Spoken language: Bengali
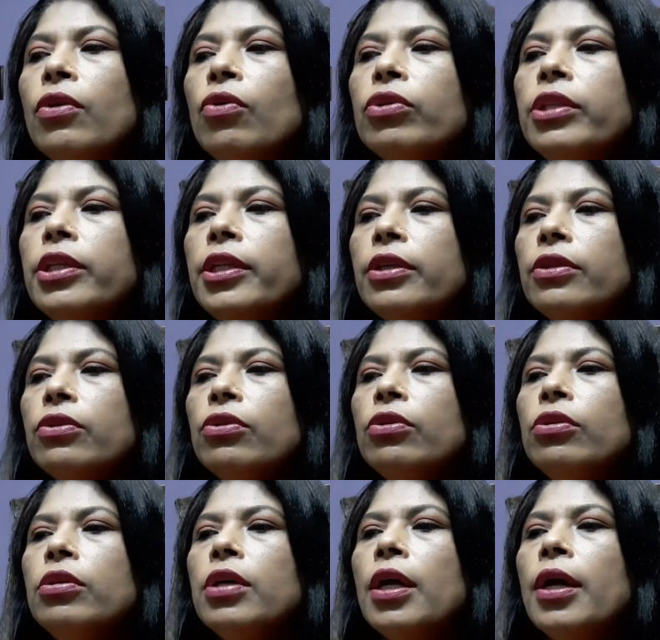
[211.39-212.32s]
অতিরিক্ত
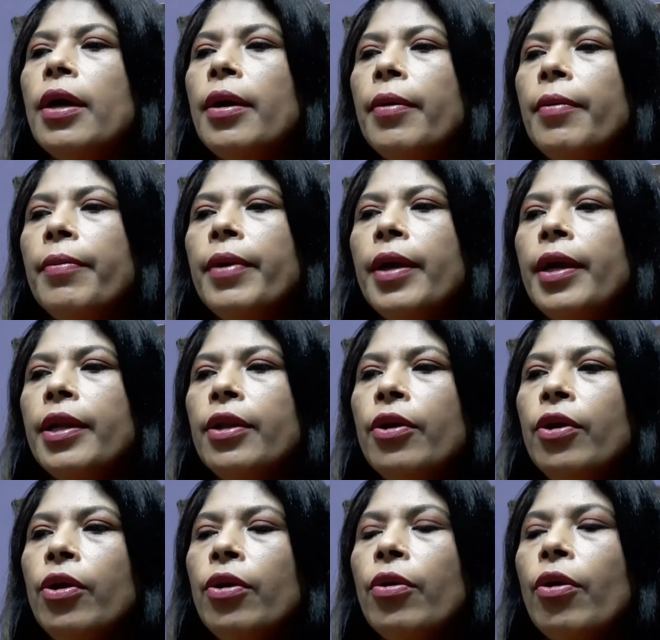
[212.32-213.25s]
মানে
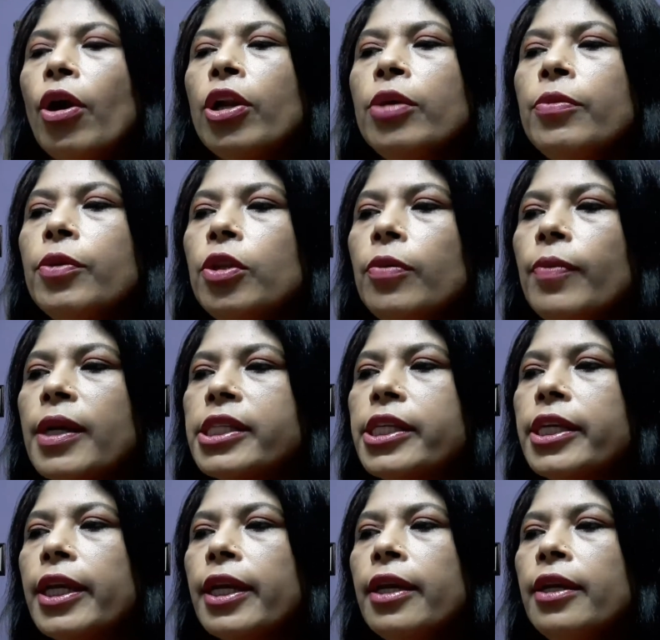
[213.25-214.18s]
অনিয়মিত
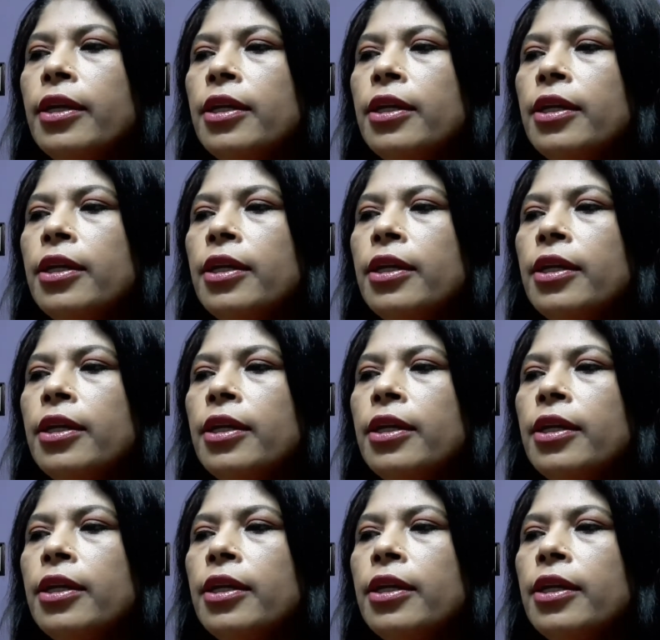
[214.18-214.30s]
মাসিকে